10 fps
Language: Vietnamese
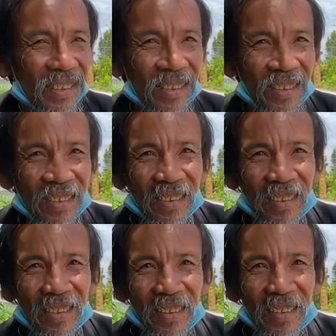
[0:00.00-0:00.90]
Có khi
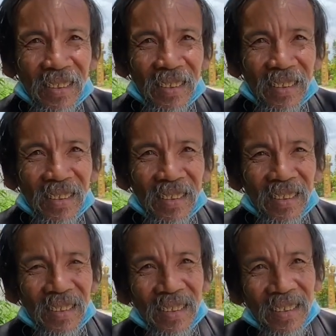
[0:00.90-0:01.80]
nào ờ,
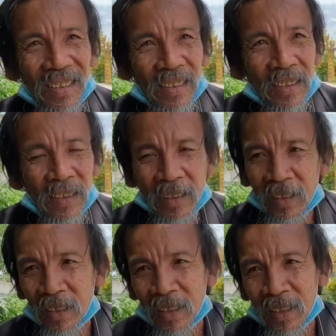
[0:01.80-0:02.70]
bỏ chú luôn rồi
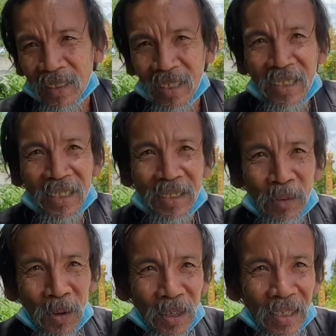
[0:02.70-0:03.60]
sao? Con nói gì
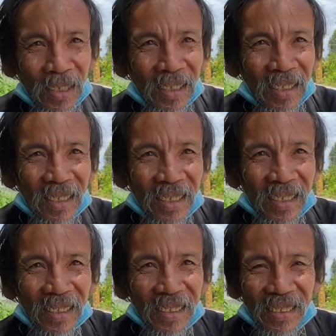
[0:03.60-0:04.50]
bỏ? Dạ.
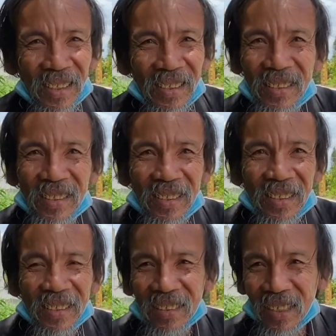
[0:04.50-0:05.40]
Để gì?
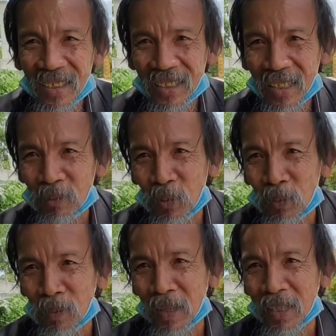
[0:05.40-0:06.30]
Sao Anh không? đi tìm
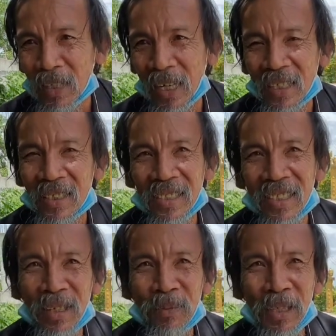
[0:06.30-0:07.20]
tôi, hằng hai người đi
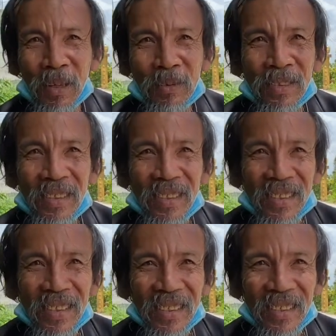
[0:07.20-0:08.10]
tìm nhau không? Tìm.